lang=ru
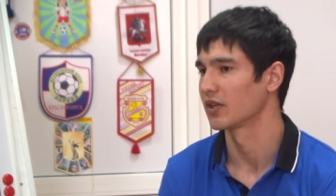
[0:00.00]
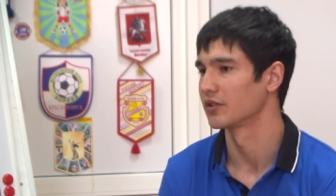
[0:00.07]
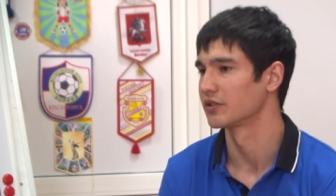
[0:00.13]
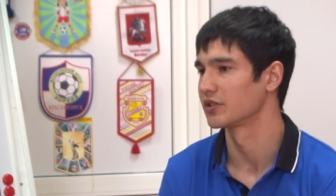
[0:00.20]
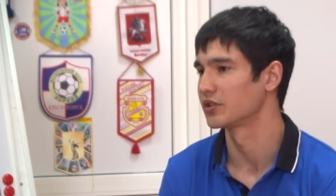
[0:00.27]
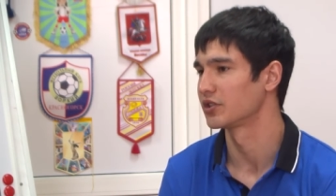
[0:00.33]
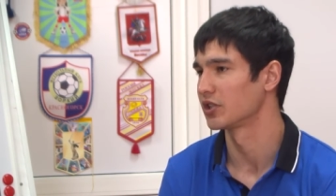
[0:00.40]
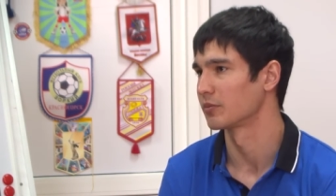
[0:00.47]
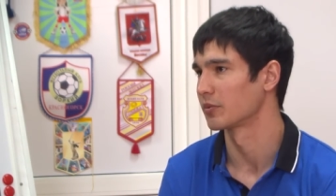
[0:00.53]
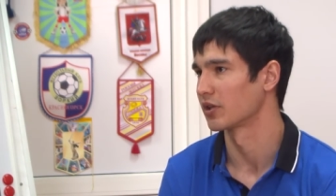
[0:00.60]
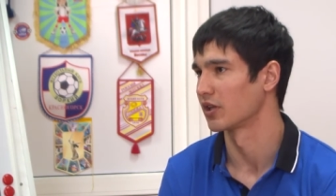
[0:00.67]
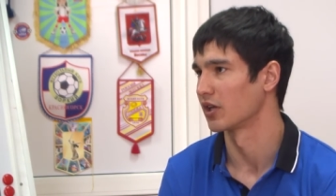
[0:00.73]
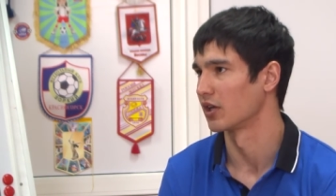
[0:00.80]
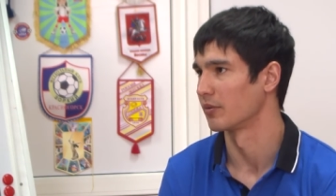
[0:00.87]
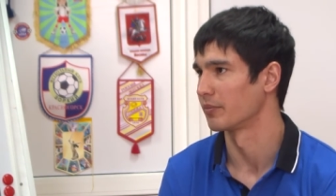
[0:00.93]
Затем,
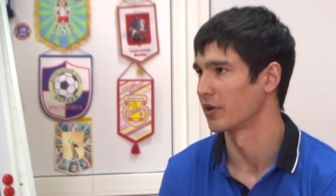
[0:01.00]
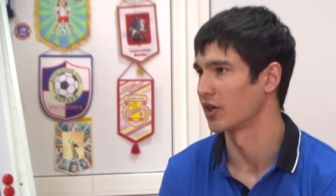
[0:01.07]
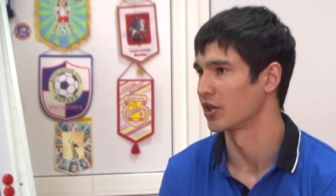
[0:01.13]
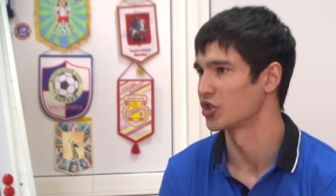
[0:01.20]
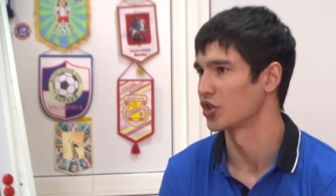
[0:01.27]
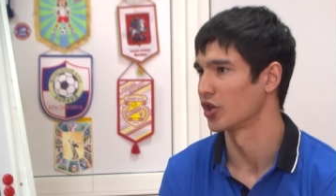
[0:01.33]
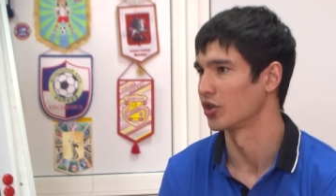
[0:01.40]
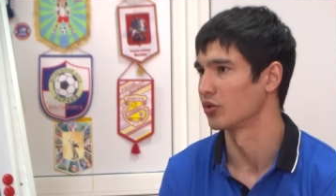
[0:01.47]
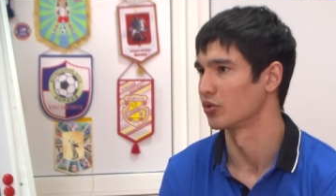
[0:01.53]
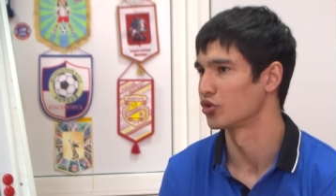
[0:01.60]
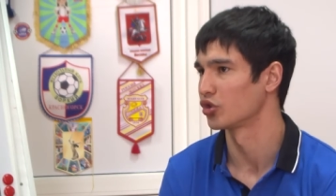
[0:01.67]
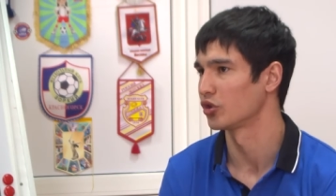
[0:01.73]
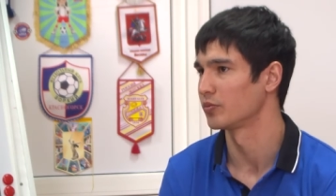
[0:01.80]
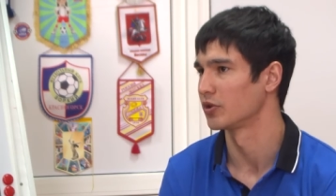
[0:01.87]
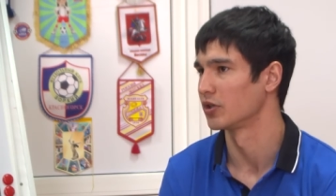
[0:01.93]
когда по окончании
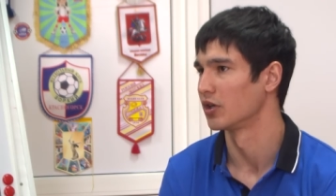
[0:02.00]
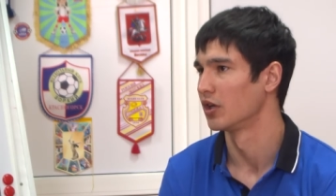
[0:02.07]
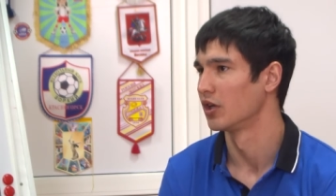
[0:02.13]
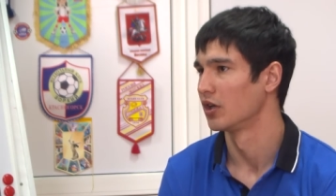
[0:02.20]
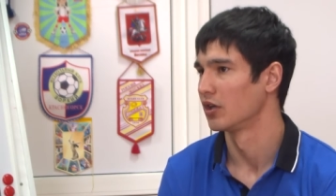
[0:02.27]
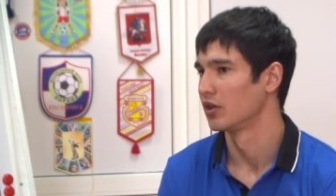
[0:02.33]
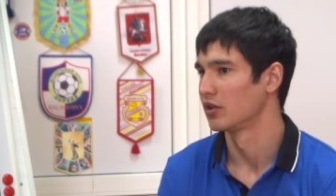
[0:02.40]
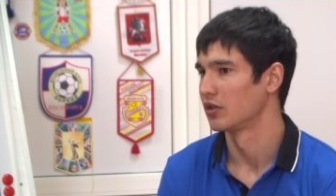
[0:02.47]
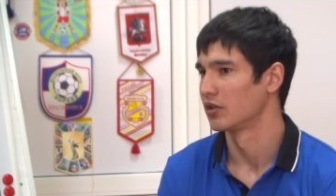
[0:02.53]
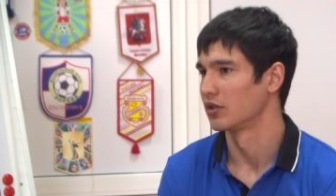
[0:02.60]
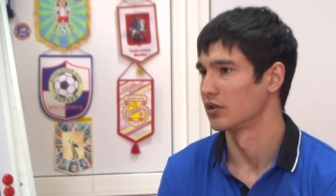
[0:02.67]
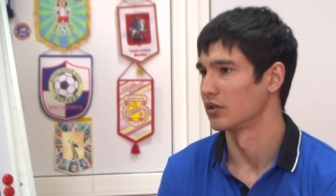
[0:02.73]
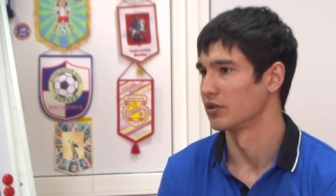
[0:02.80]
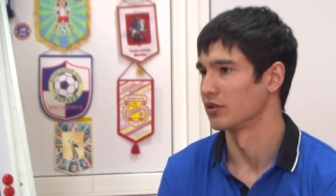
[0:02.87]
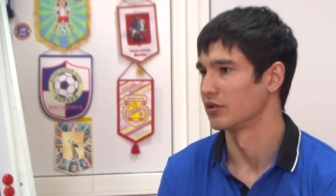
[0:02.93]
учебы
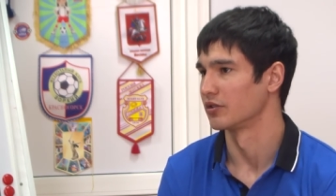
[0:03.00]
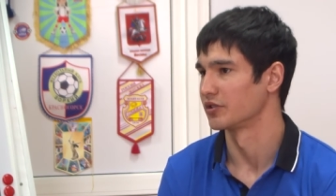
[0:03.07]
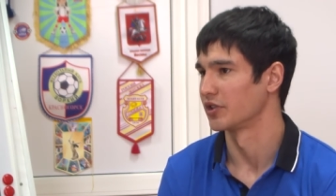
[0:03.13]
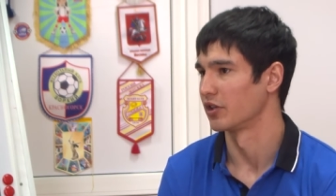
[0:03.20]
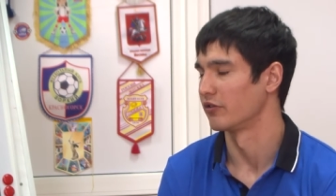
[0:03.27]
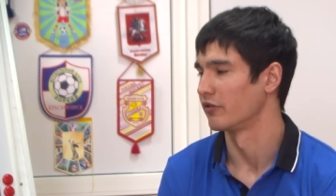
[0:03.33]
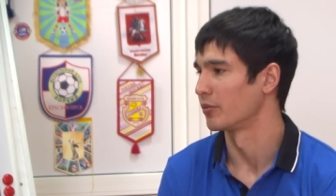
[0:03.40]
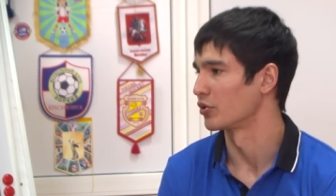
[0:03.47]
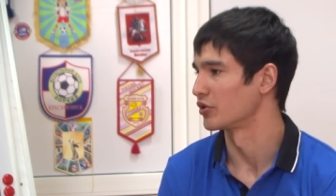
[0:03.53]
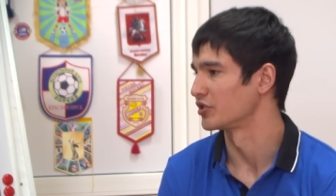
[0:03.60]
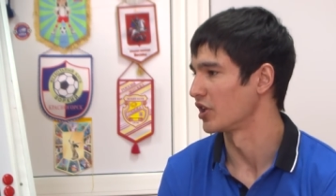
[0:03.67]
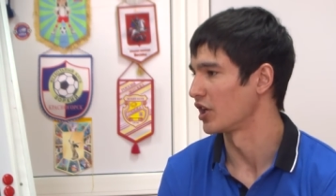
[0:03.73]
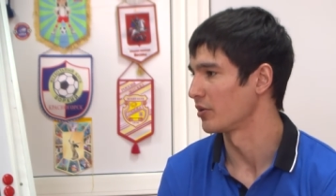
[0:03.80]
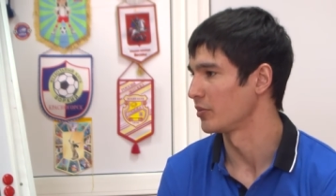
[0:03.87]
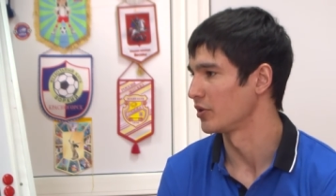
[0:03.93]
стоял
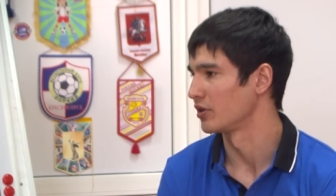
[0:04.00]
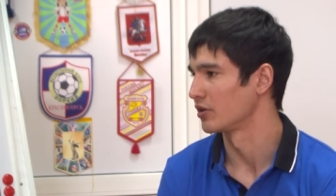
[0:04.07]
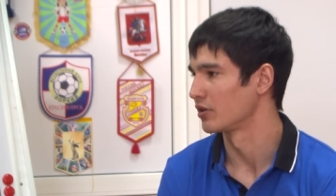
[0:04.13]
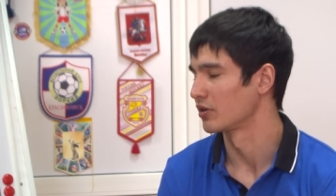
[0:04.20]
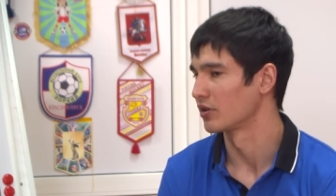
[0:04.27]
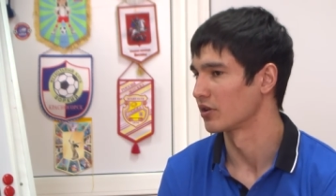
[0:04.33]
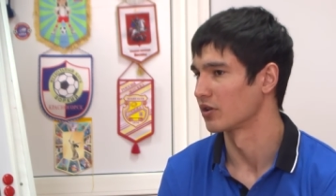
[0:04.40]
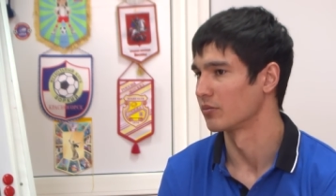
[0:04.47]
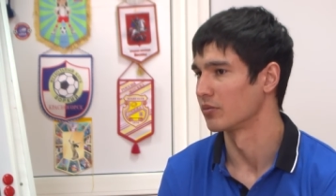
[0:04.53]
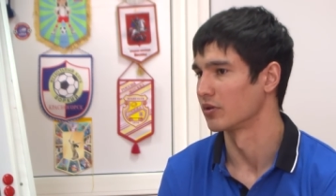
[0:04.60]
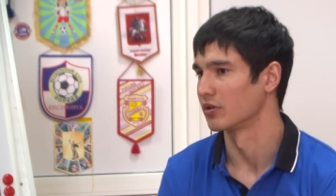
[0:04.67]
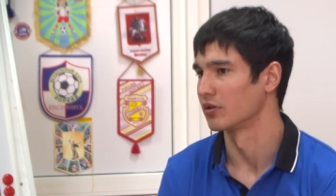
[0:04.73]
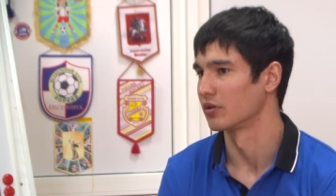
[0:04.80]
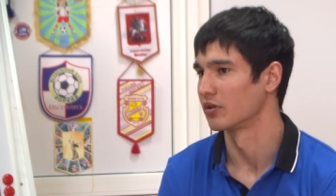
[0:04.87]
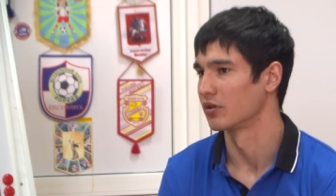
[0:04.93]
вопрос армии, как
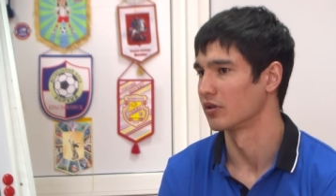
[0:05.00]
бы,